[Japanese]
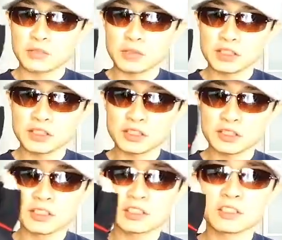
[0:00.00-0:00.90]
まあ、
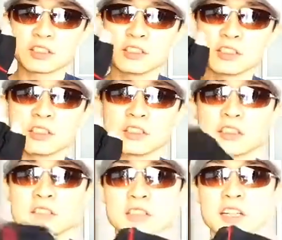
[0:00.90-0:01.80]

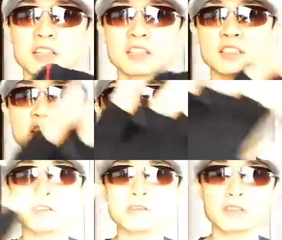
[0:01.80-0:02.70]
若
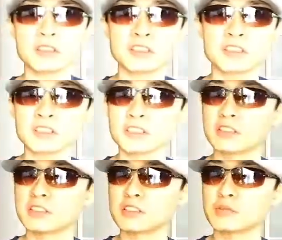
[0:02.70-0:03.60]
干
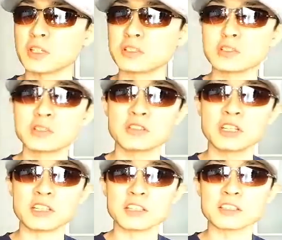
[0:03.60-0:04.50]
まあ、緩く
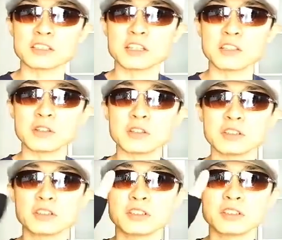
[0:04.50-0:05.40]
はないんですけど、